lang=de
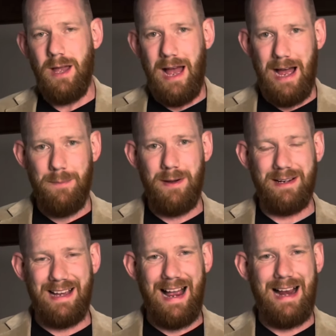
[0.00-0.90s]

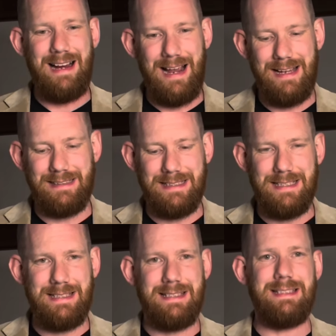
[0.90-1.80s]
Aber Krankheit
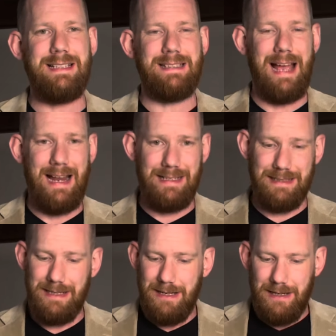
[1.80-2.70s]
ist nicht
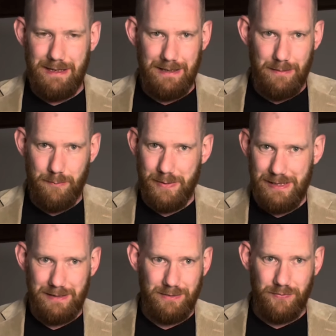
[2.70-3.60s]
ein äh,
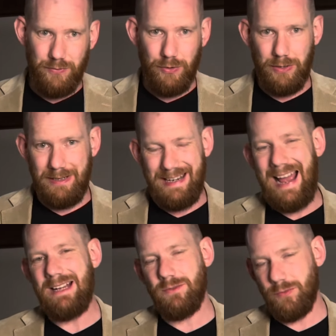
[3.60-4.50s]
Bild für
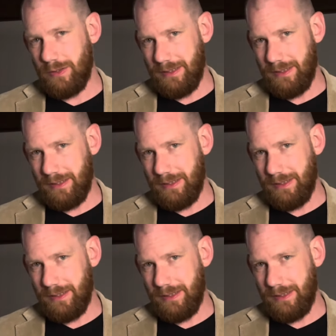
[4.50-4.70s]
Leiden für